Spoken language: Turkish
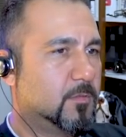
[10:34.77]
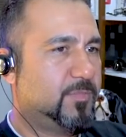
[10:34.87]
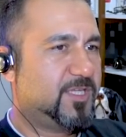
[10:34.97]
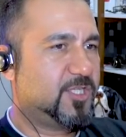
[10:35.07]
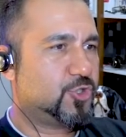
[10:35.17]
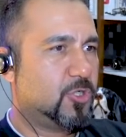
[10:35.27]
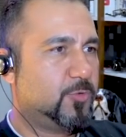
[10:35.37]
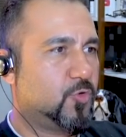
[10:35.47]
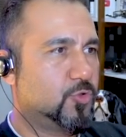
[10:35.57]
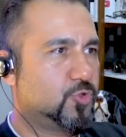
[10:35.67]
Peki şöyle
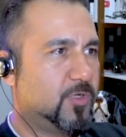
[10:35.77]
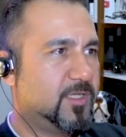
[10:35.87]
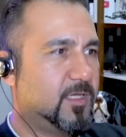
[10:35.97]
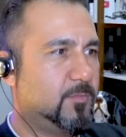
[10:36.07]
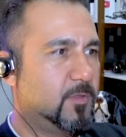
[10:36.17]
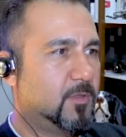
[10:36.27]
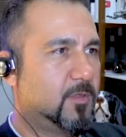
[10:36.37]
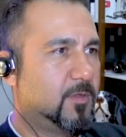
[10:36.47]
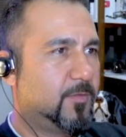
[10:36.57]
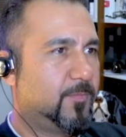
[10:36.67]
Allah bir kontrol Allah, edelim. Allah Allah
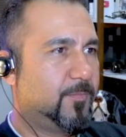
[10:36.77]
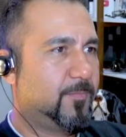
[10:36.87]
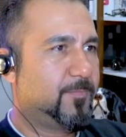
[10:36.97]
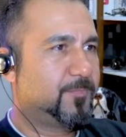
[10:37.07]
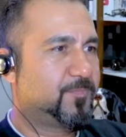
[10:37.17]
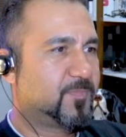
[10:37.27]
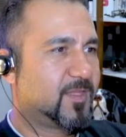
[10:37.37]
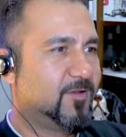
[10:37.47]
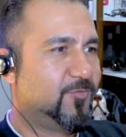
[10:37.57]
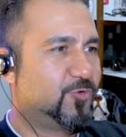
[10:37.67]
Allah Allah Allah.
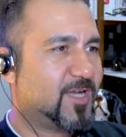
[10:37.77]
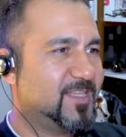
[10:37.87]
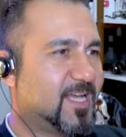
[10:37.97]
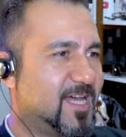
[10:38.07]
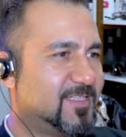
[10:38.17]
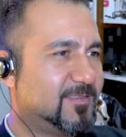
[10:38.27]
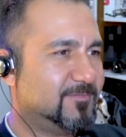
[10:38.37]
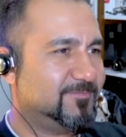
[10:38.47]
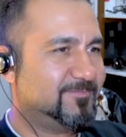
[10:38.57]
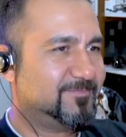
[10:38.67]
Furkan dikkat.
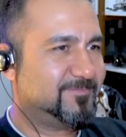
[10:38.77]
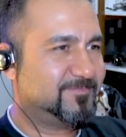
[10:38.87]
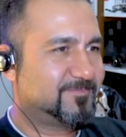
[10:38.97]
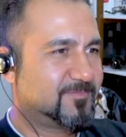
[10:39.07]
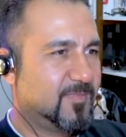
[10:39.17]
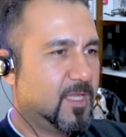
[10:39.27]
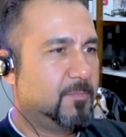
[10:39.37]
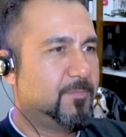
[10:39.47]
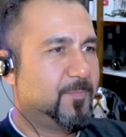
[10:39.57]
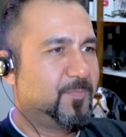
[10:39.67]
Ana. Ya
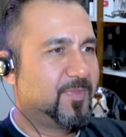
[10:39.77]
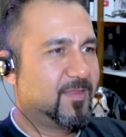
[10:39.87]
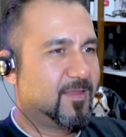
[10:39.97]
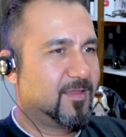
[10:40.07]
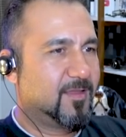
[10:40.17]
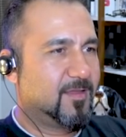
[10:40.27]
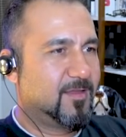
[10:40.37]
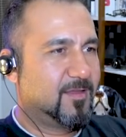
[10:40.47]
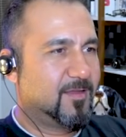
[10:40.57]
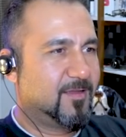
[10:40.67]
bir dur em canım
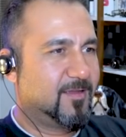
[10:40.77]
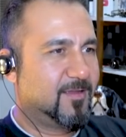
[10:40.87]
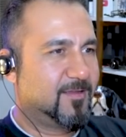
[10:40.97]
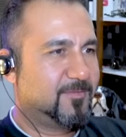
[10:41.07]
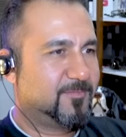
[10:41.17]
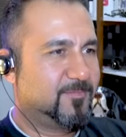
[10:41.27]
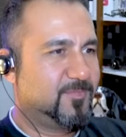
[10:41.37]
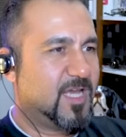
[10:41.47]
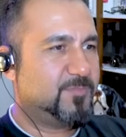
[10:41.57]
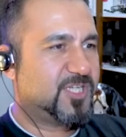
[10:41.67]
kardeşim.
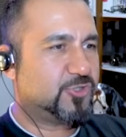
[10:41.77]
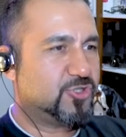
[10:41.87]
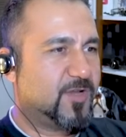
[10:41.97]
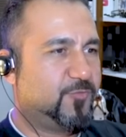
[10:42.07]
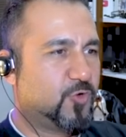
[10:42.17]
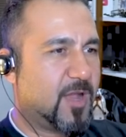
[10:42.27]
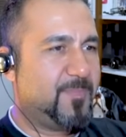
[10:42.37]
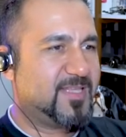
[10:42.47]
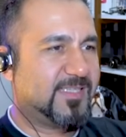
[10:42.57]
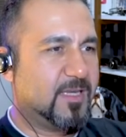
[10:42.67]
ya bir şey söyleyeceğim Furkan
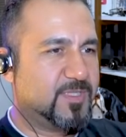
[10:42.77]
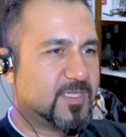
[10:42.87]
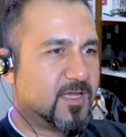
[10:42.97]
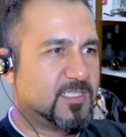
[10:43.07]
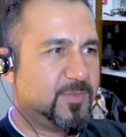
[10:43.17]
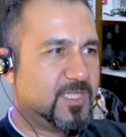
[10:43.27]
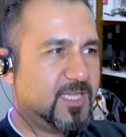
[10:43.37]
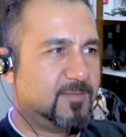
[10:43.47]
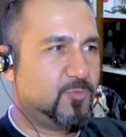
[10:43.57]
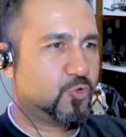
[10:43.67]
ben seni mi takip
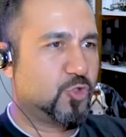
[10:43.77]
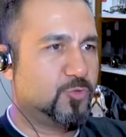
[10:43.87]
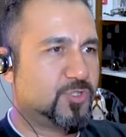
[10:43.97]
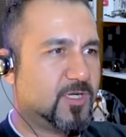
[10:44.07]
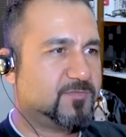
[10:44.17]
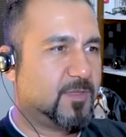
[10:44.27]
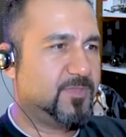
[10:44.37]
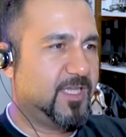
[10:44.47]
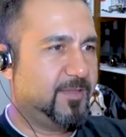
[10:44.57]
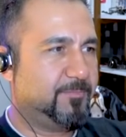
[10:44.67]
edeyim yoksa öbür taraftan mı
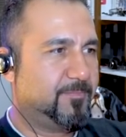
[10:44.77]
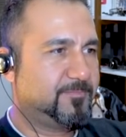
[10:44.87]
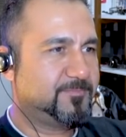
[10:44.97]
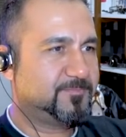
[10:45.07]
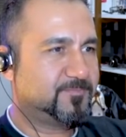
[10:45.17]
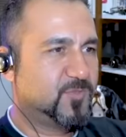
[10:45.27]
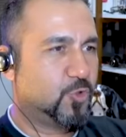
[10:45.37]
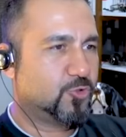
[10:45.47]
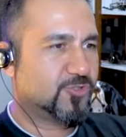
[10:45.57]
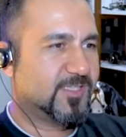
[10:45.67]
geleyim? Abi,
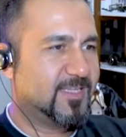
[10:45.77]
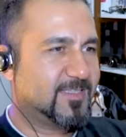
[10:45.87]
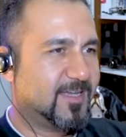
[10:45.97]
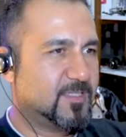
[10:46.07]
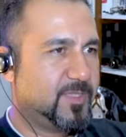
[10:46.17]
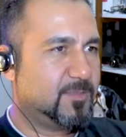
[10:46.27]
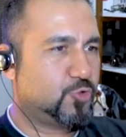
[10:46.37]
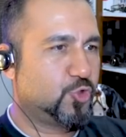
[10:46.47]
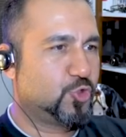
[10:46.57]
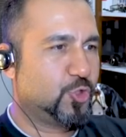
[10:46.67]
yok yok seni takip edeyim
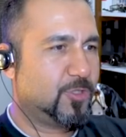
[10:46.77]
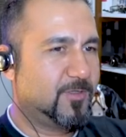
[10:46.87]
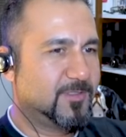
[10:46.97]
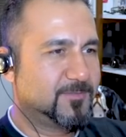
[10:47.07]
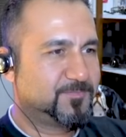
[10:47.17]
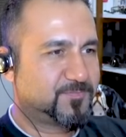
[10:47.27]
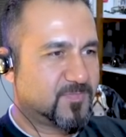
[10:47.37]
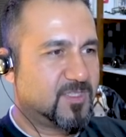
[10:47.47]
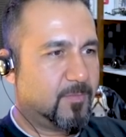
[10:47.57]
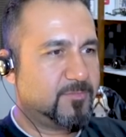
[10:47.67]
çünkü.
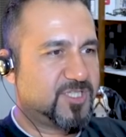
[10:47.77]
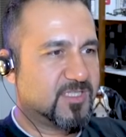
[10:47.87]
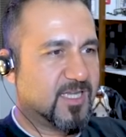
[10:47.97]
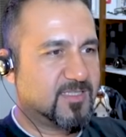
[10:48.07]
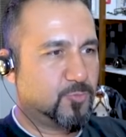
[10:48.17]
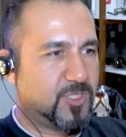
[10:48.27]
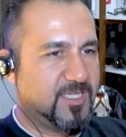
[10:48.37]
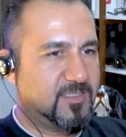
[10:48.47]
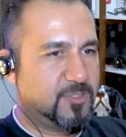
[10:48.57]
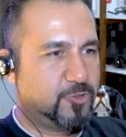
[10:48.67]
Tamam işte zaten burayı
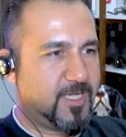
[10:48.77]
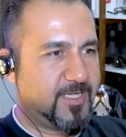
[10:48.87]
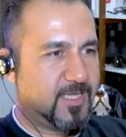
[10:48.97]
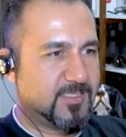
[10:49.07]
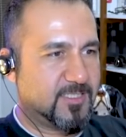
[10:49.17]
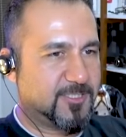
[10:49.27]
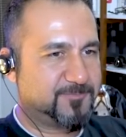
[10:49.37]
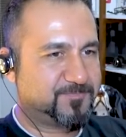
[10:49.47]
indiriyorlar ya hazır.